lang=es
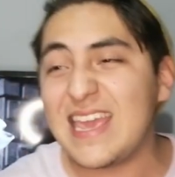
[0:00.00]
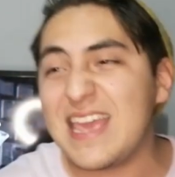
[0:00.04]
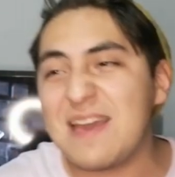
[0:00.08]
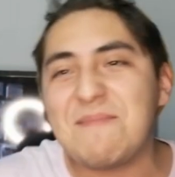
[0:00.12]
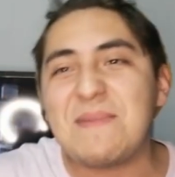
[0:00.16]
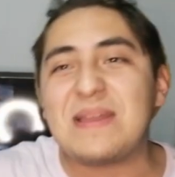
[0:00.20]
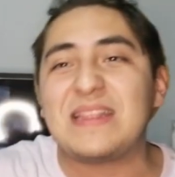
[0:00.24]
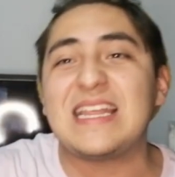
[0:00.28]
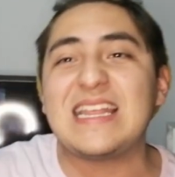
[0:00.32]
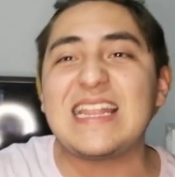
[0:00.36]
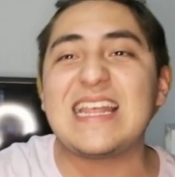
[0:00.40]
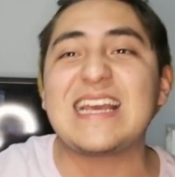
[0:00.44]
Ella
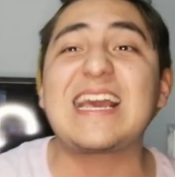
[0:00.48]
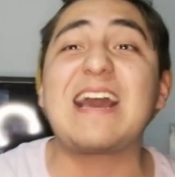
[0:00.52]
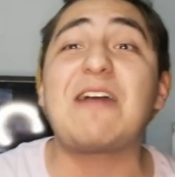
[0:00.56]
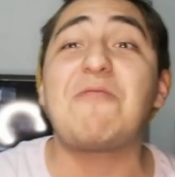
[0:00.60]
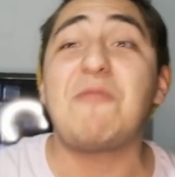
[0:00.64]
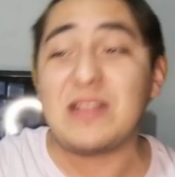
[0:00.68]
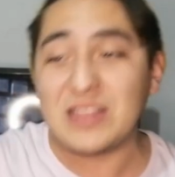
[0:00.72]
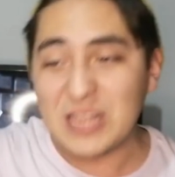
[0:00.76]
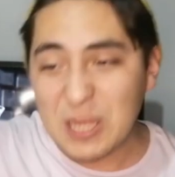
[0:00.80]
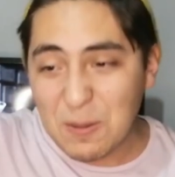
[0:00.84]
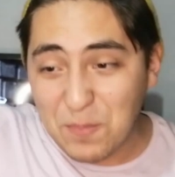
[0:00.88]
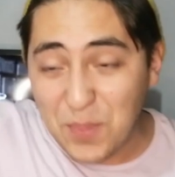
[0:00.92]
me tiene que
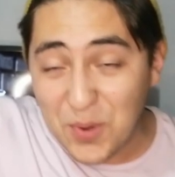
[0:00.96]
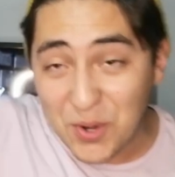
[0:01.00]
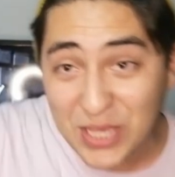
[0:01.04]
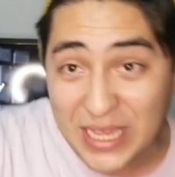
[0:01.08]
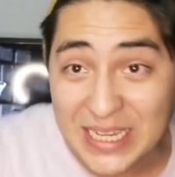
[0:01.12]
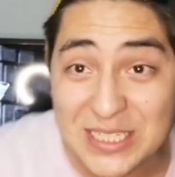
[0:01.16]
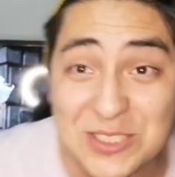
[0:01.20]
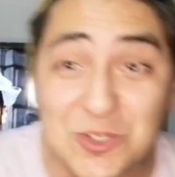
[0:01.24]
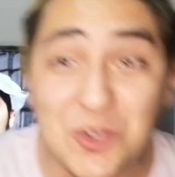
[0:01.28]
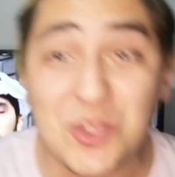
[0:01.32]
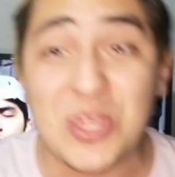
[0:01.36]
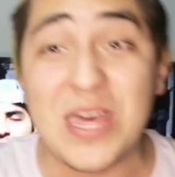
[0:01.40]
aguantar
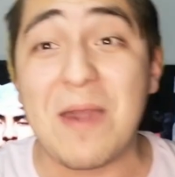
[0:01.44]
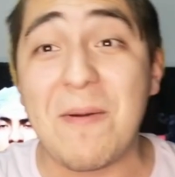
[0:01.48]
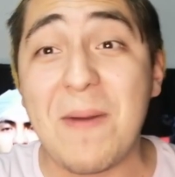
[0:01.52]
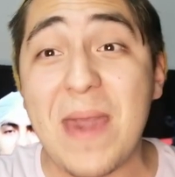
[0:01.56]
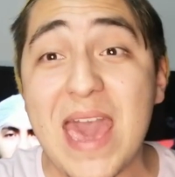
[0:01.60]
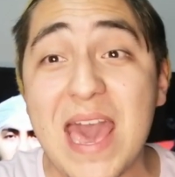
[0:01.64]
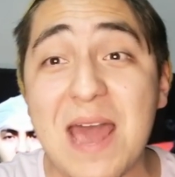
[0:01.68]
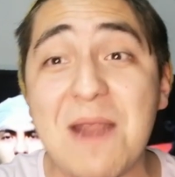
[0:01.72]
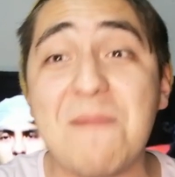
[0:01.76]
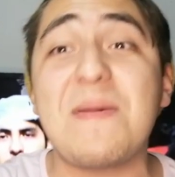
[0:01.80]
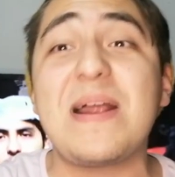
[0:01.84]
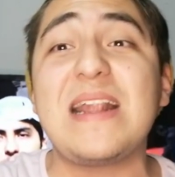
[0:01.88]
porque es su
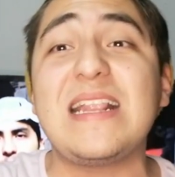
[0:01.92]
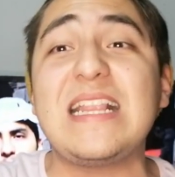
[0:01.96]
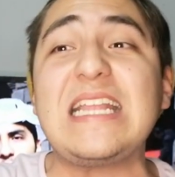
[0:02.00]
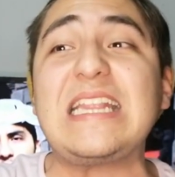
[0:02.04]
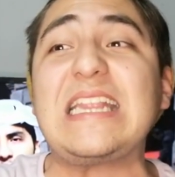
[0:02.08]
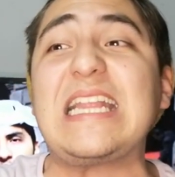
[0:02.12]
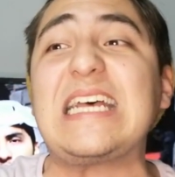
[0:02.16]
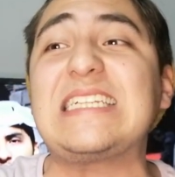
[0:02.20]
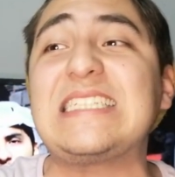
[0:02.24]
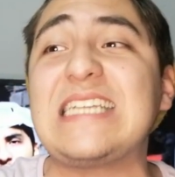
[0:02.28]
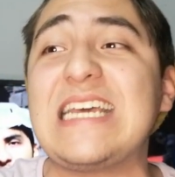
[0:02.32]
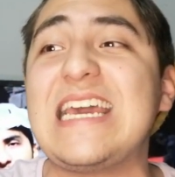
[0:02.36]
deber,
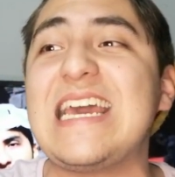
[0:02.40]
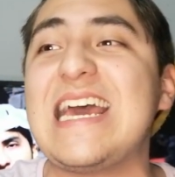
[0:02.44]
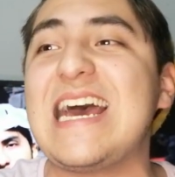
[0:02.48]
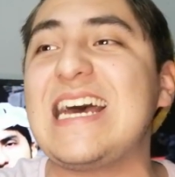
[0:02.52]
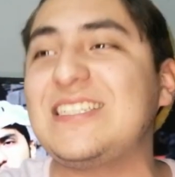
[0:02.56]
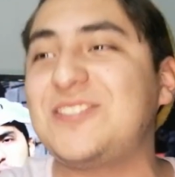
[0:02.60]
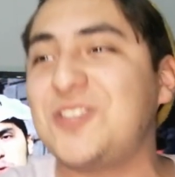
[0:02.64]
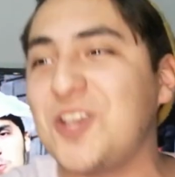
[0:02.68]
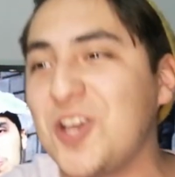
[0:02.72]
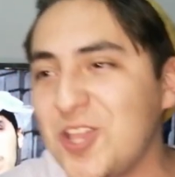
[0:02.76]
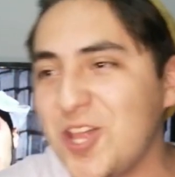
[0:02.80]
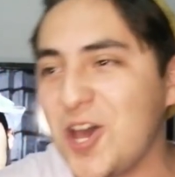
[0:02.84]
maldita
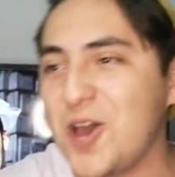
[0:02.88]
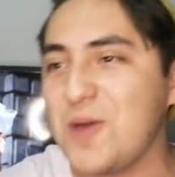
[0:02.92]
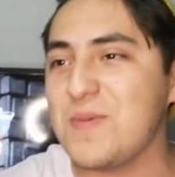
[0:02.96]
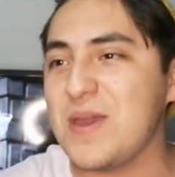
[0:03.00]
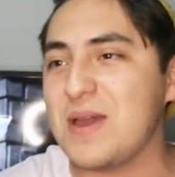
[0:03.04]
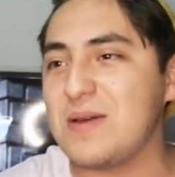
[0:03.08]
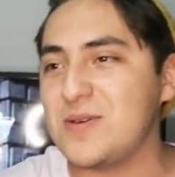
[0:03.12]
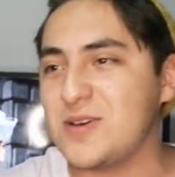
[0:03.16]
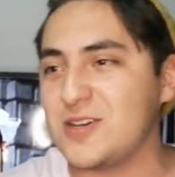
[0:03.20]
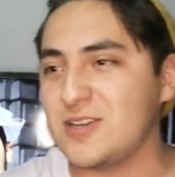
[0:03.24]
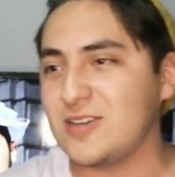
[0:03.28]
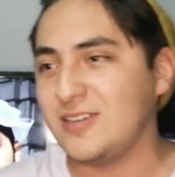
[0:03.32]
sea. ¿Sí o no,
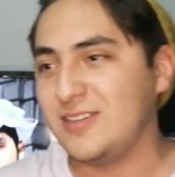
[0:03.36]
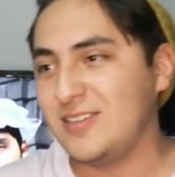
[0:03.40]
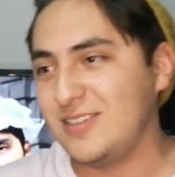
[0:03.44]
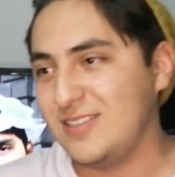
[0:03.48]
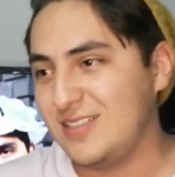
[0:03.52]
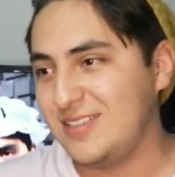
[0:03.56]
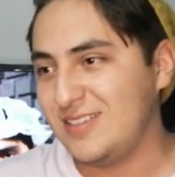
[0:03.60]
mi amor?